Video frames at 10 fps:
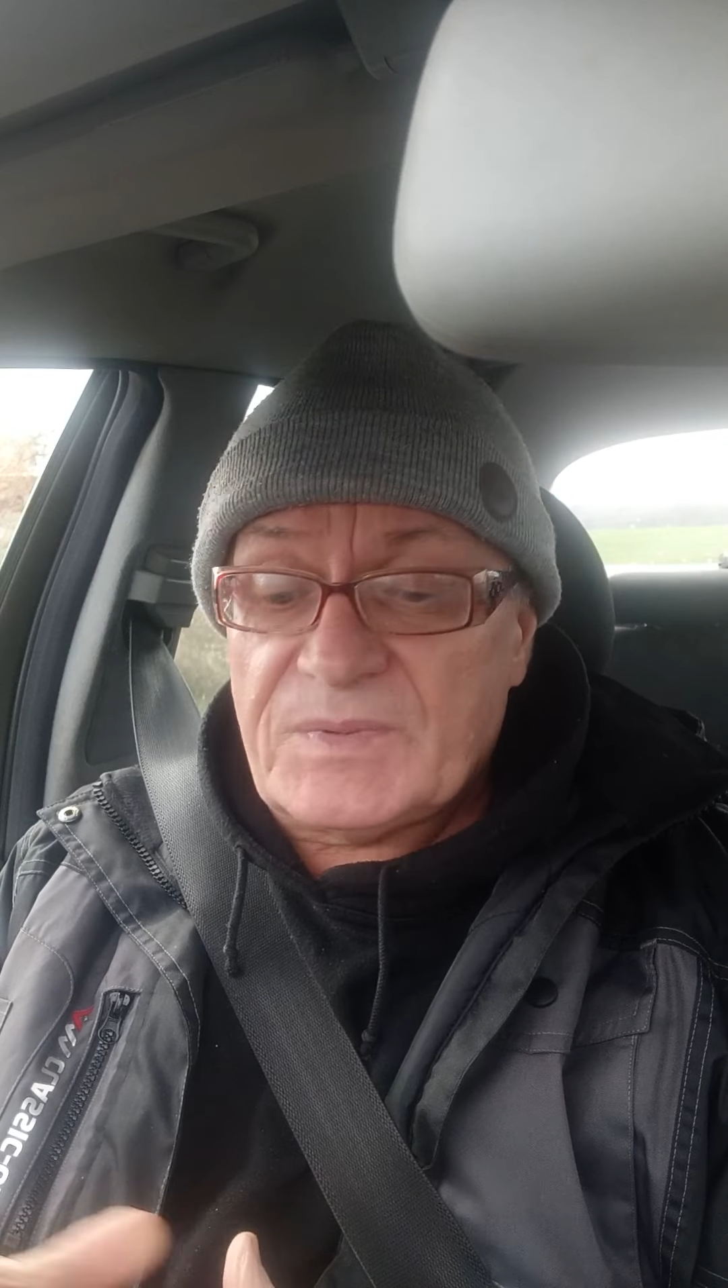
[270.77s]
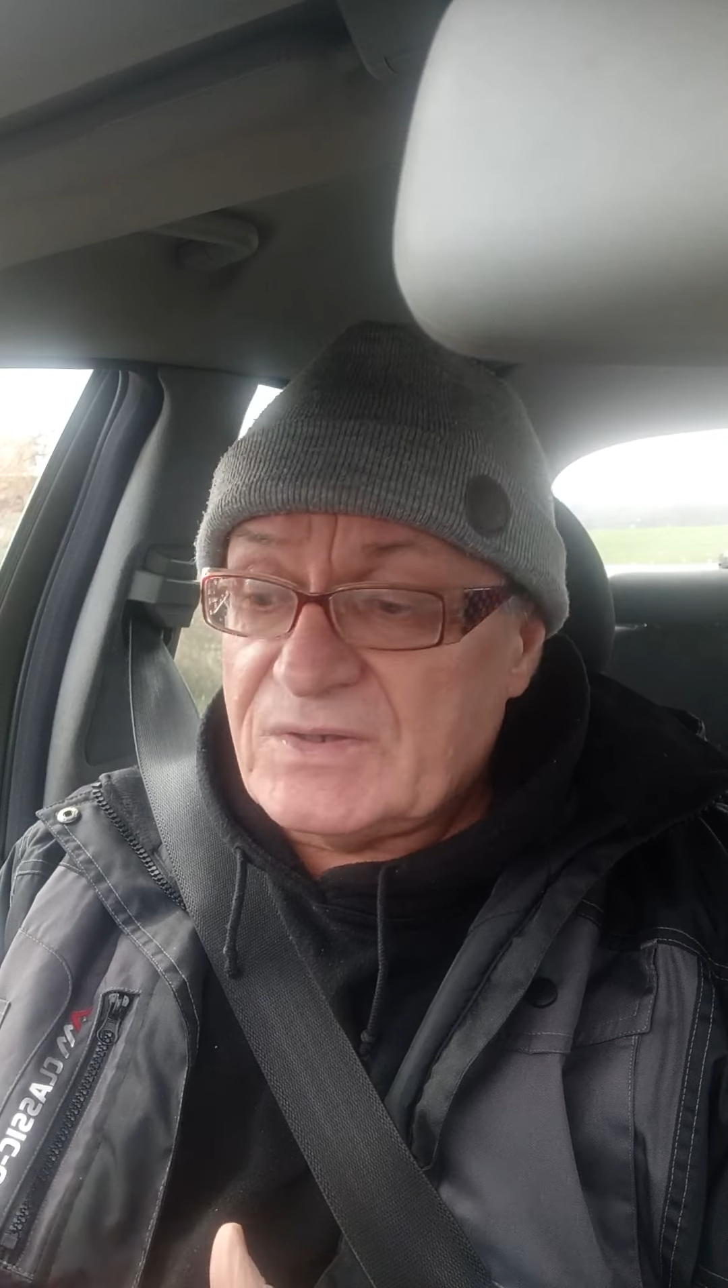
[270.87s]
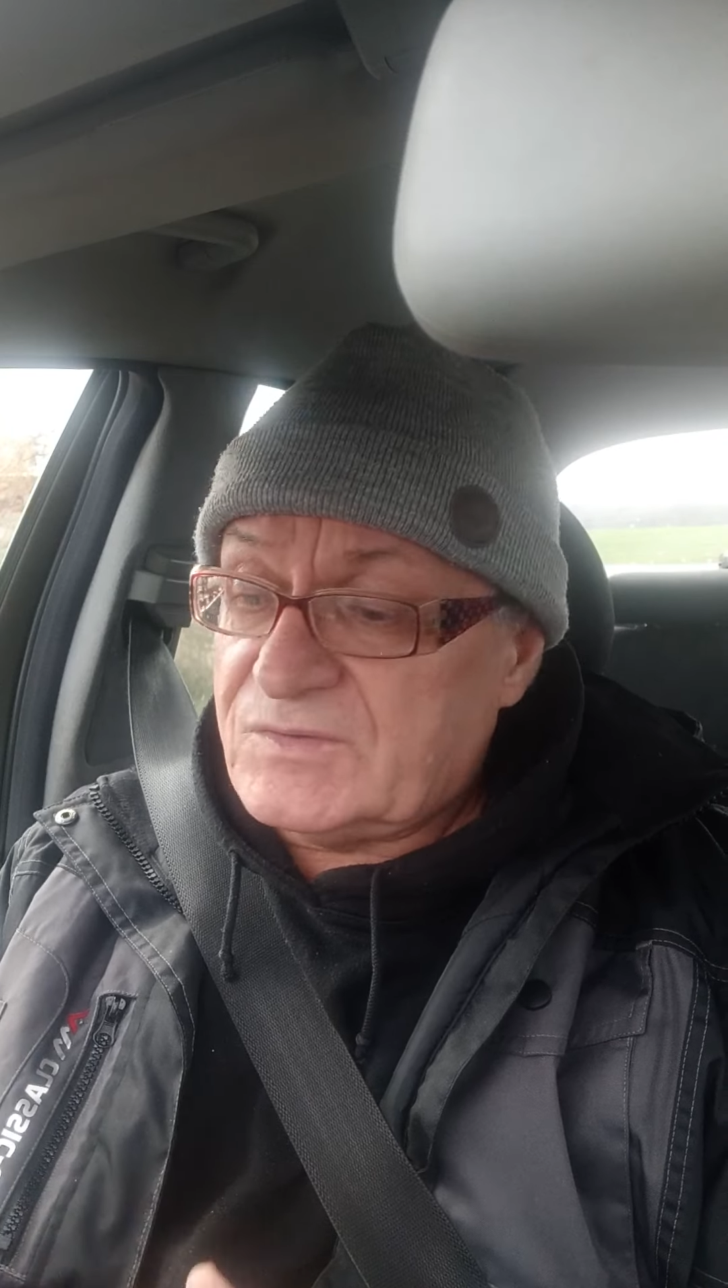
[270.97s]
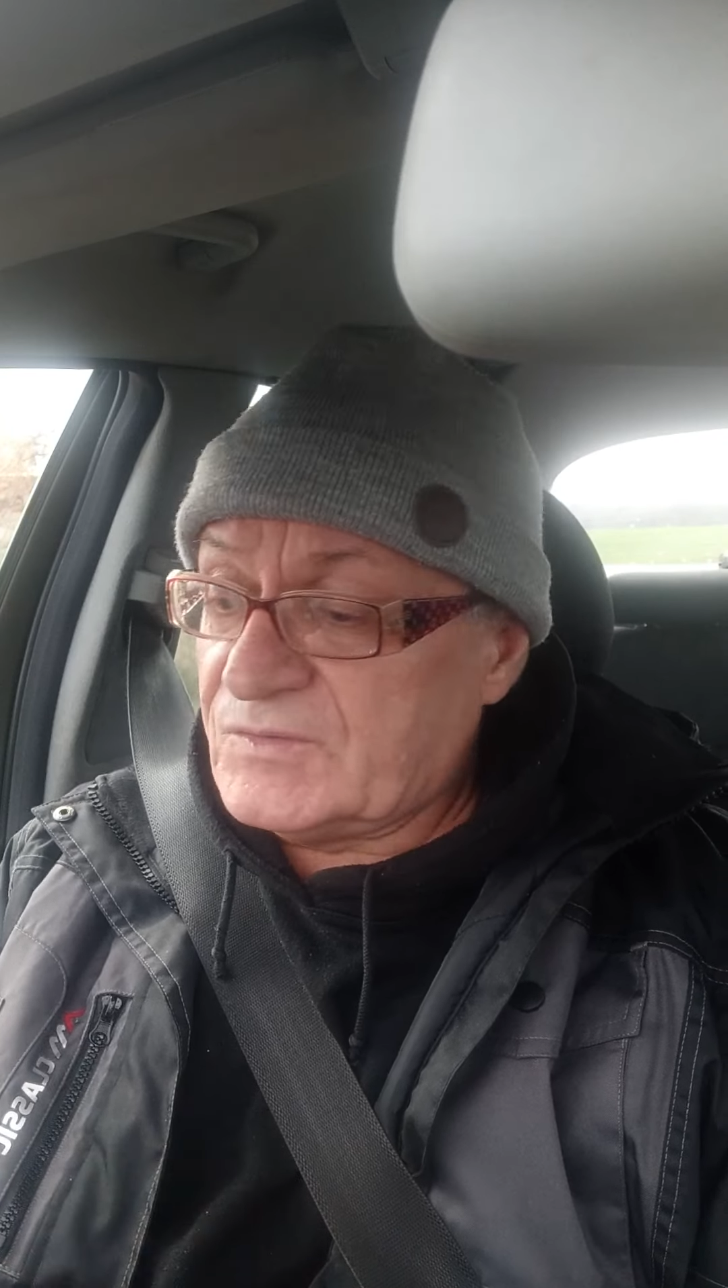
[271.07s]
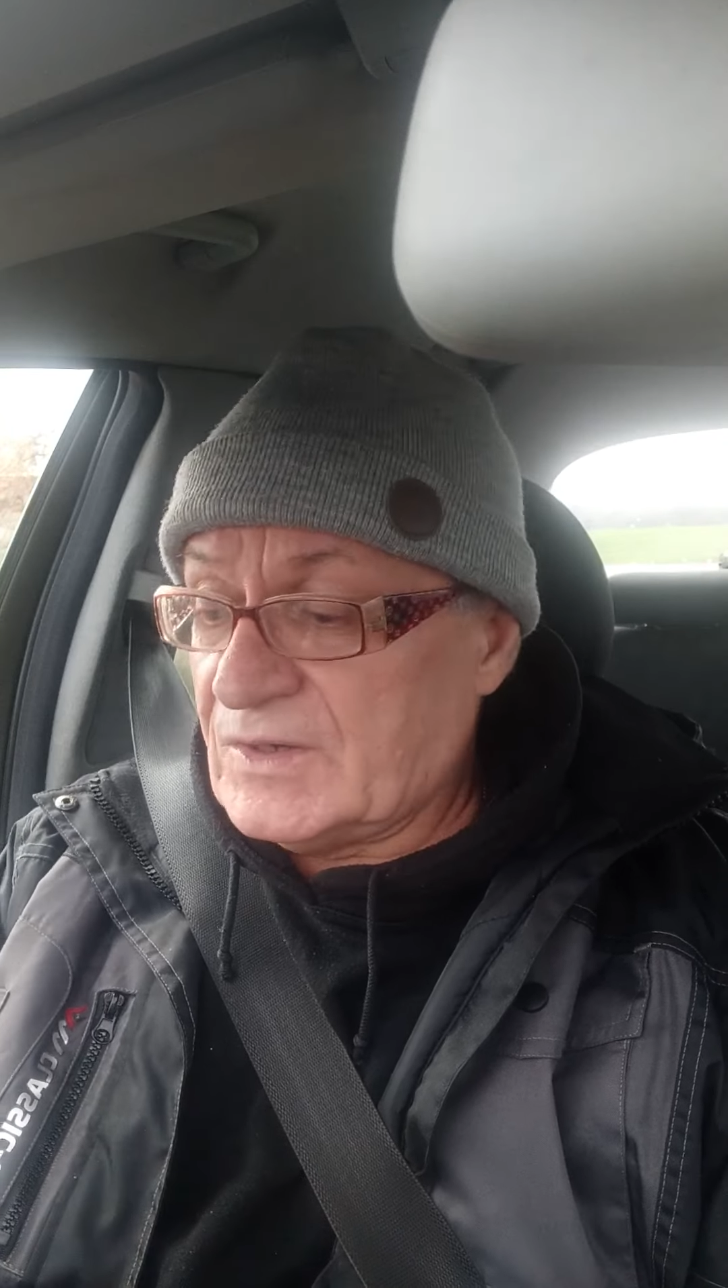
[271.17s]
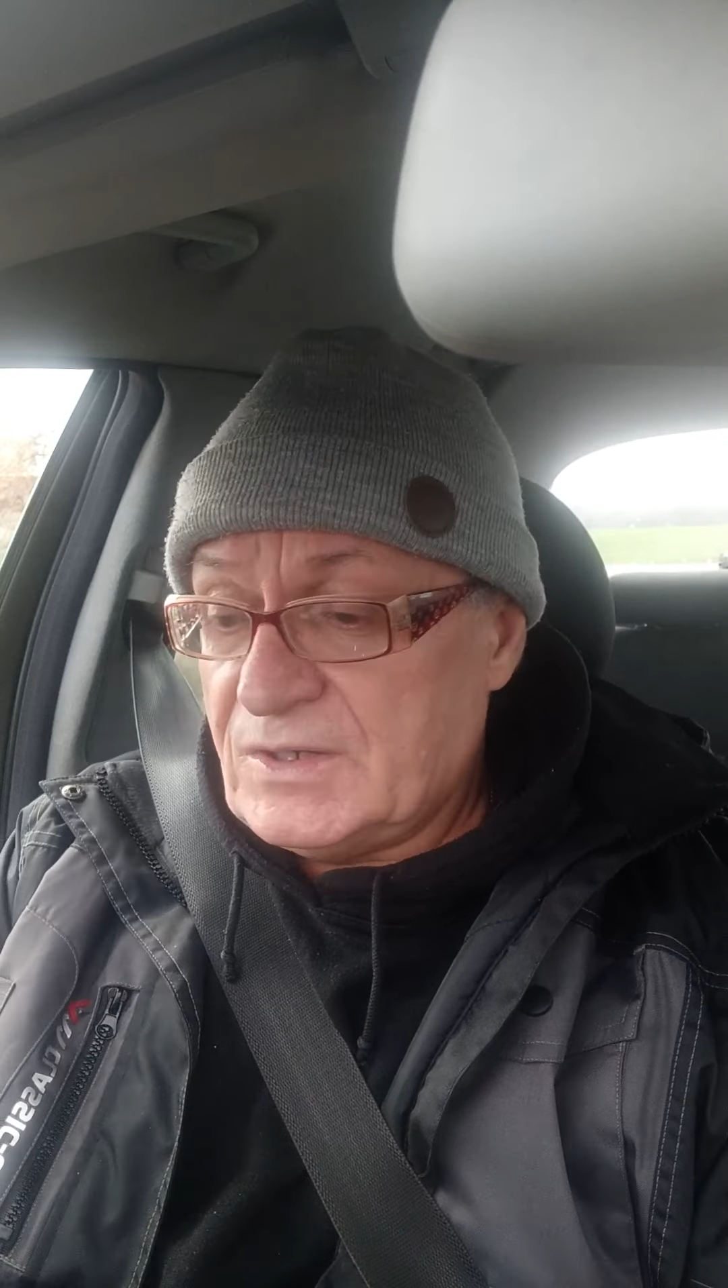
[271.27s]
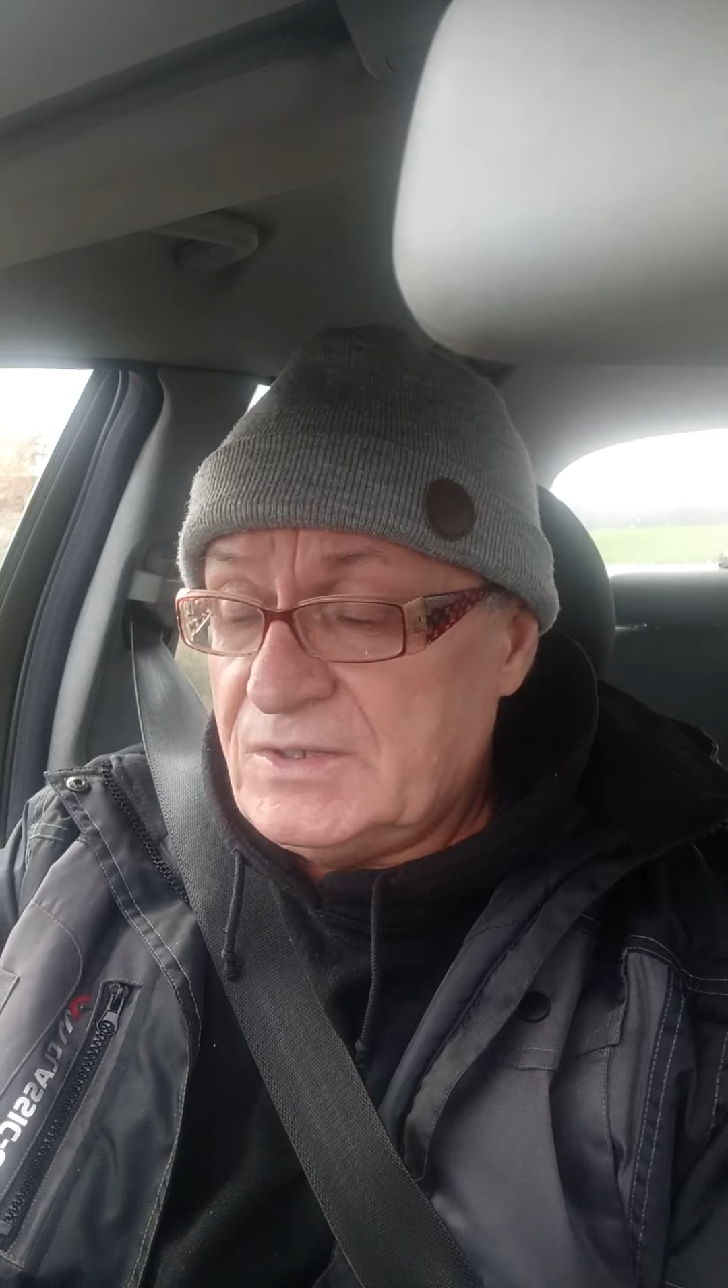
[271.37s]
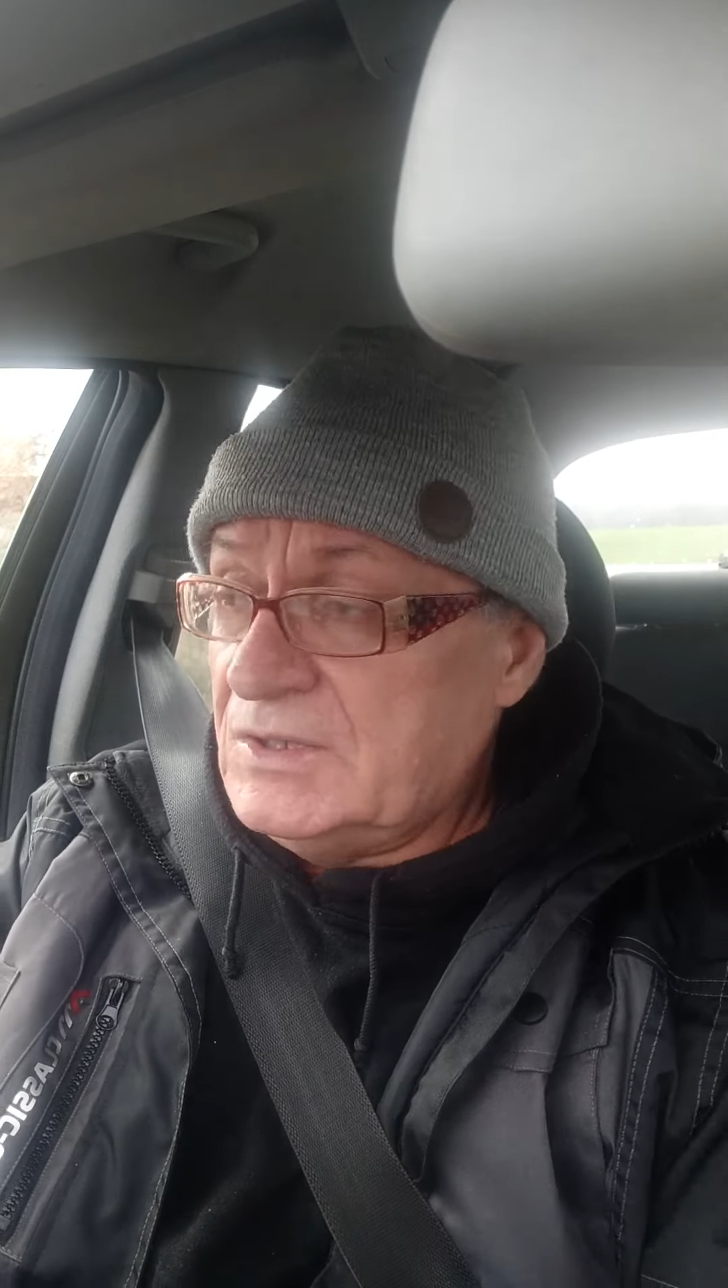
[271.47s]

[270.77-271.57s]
Państwa,